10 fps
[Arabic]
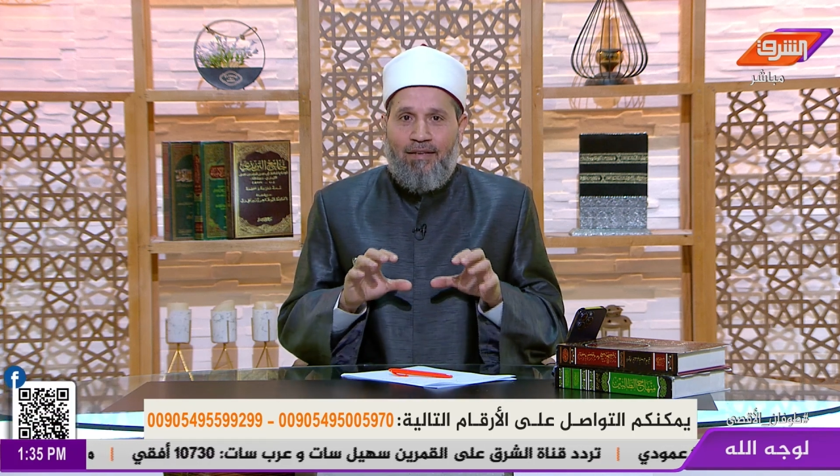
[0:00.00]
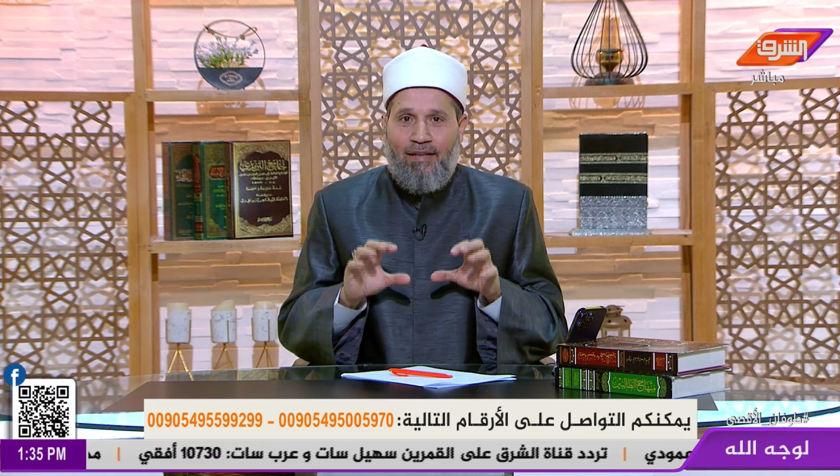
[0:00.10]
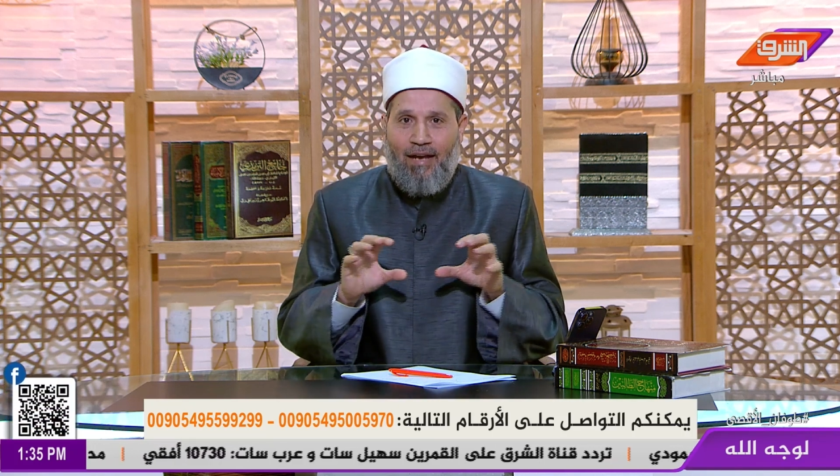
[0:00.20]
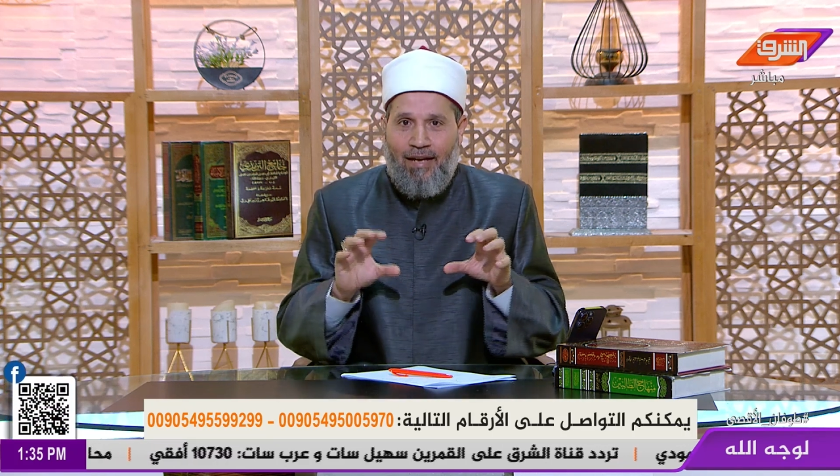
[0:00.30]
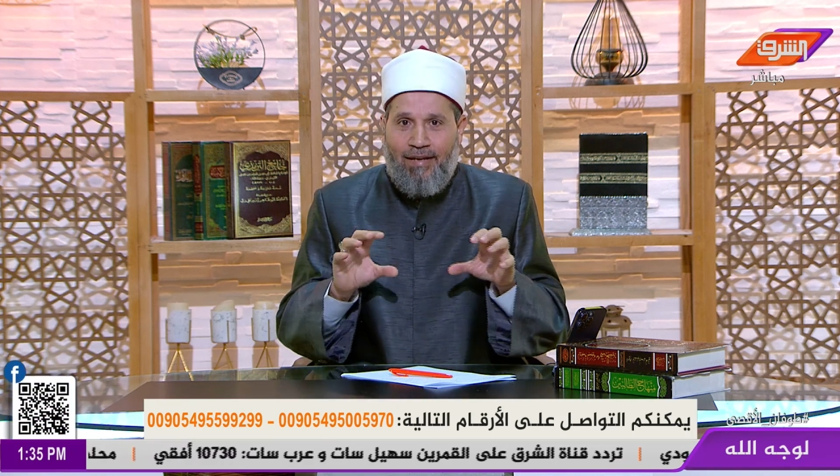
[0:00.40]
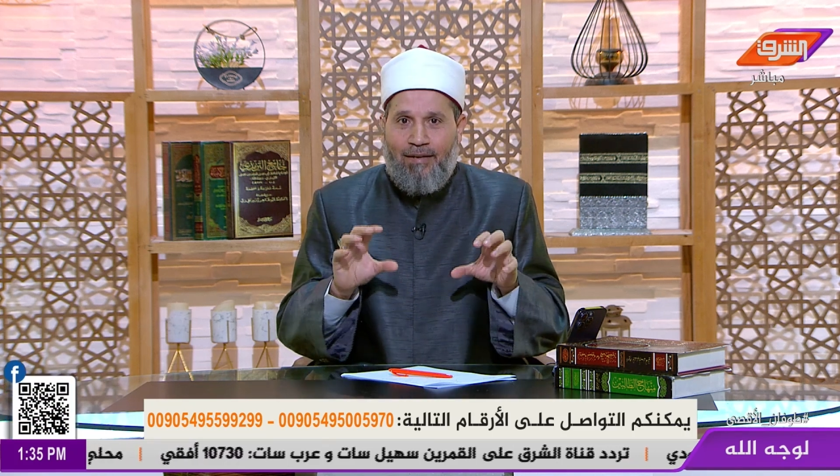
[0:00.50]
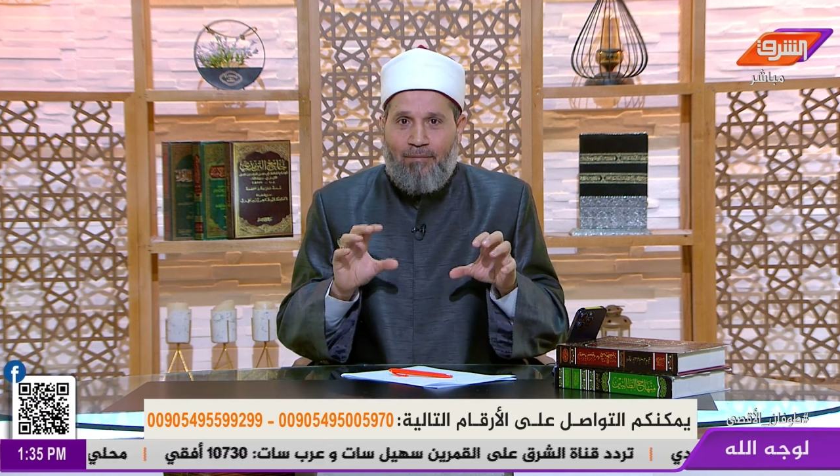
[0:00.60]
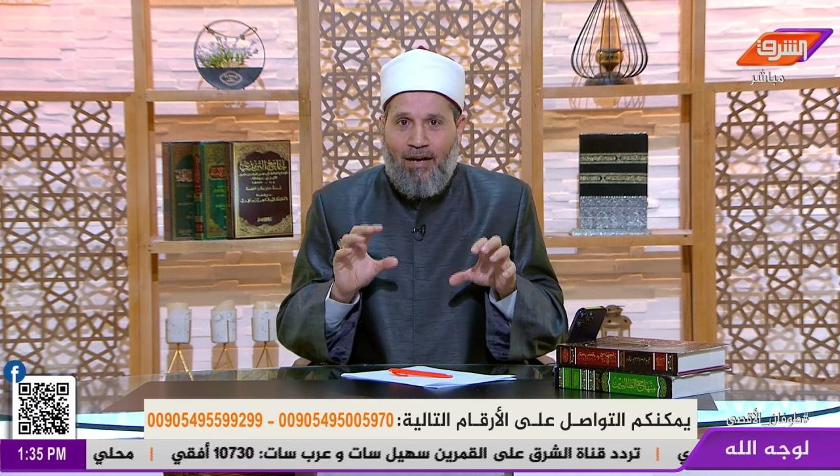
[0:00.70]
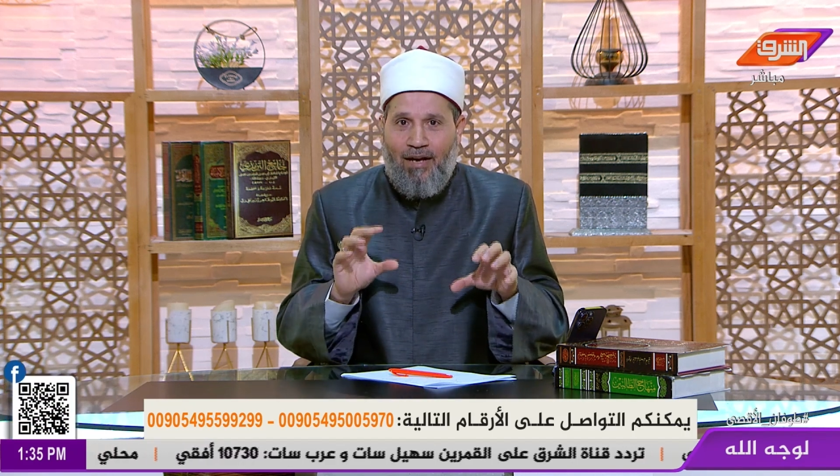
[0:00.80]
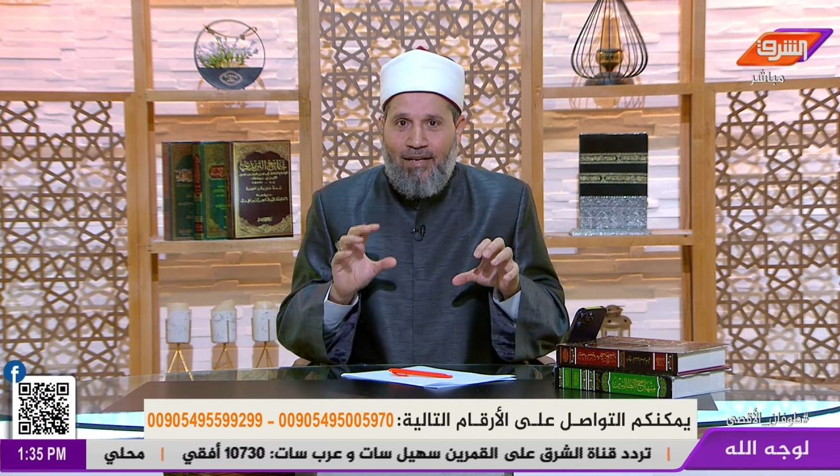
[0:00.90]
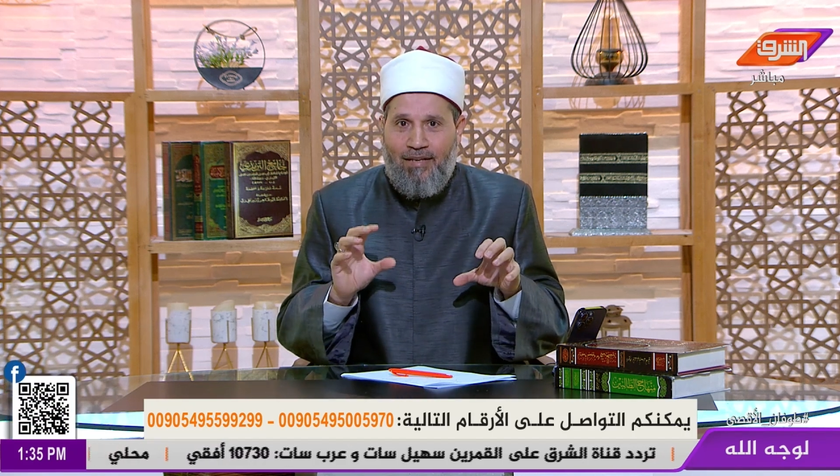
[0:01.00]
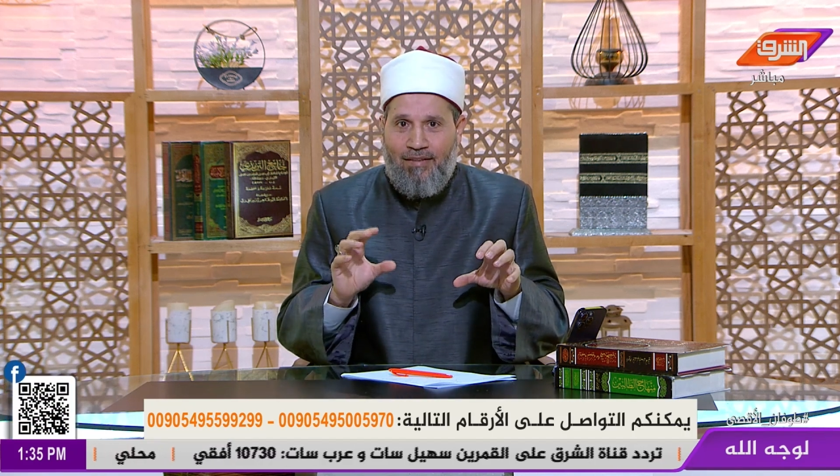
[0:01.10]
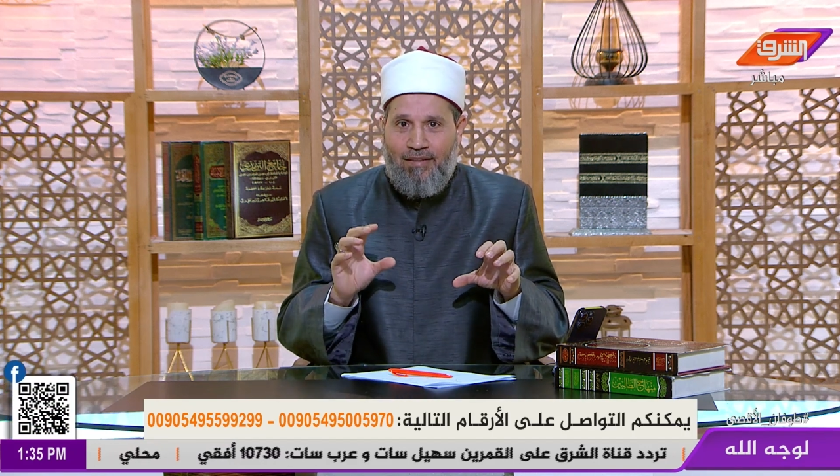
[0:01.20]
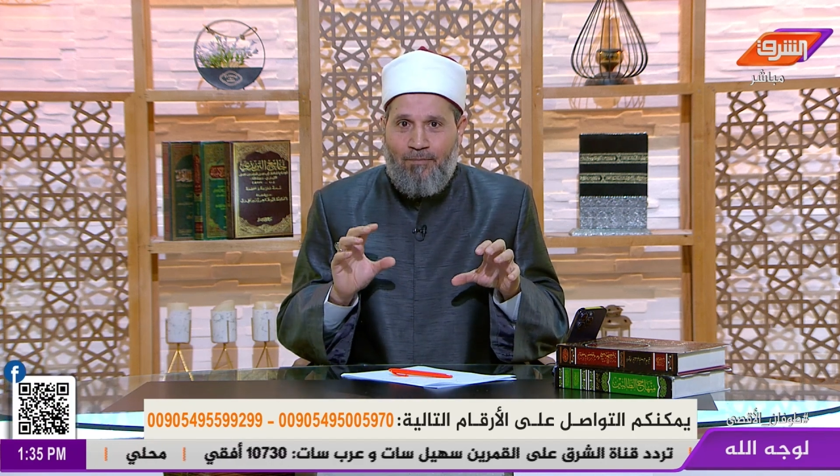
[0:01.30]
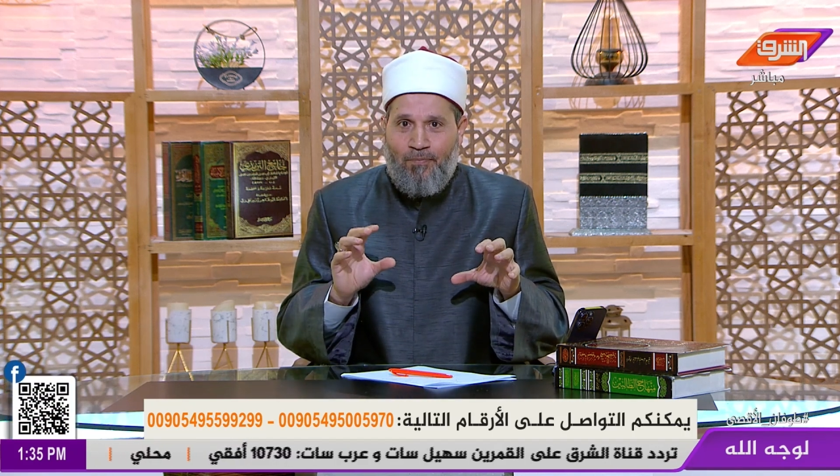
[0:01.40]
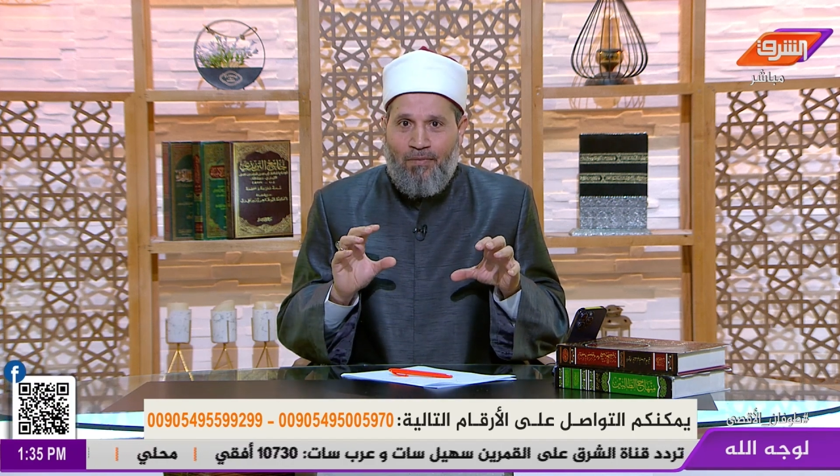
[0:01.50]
الحاكم عايز